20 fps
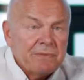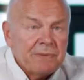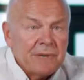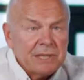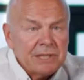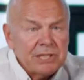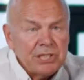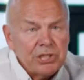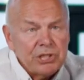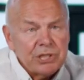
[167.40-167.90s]

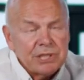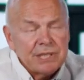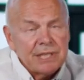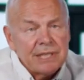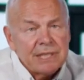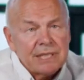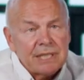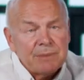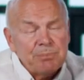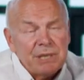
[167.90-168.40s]
Фактически
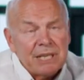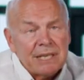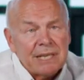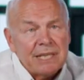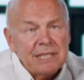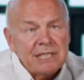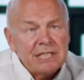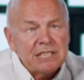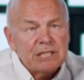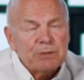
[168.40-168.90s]
это
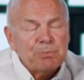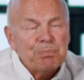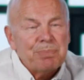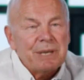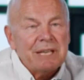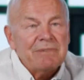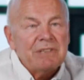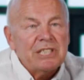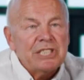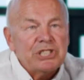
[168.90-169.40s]
механизм
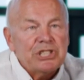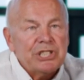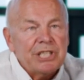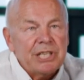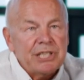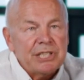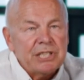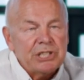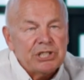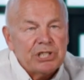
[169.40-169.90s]

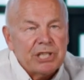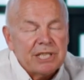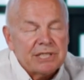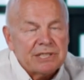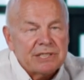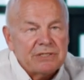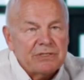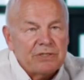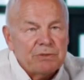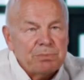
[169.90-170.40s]
привлечения
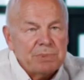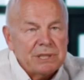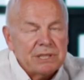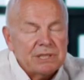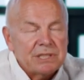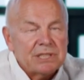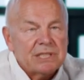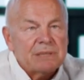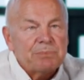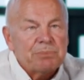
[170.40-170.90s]
частного
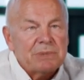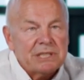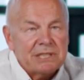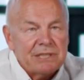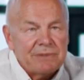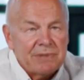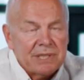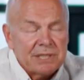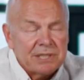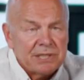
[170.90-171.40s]
бизнеса,
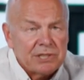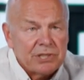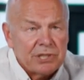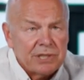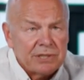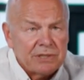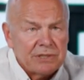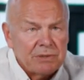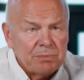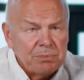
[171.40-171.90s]
мотивации
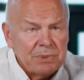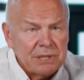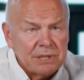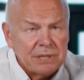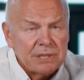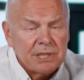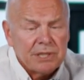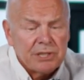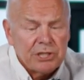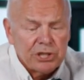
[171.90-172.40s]
частного
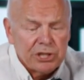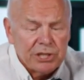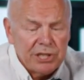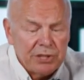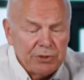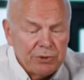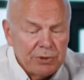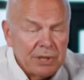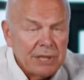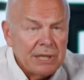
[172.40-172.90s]
бизнеса
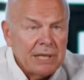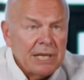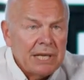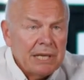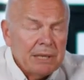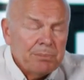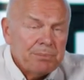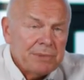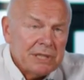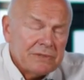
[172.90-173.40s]
решению
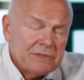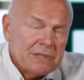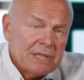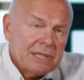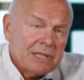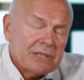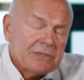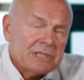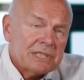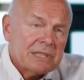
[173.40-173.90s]
без
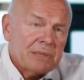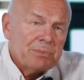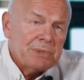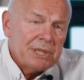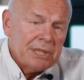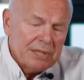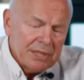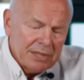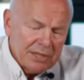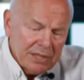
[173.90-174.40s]
всякого
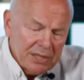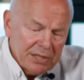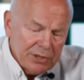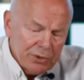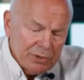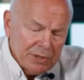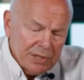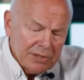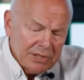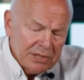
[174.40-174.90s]
сомнения, это
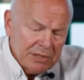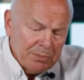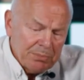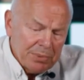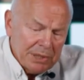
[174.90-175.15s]
государственная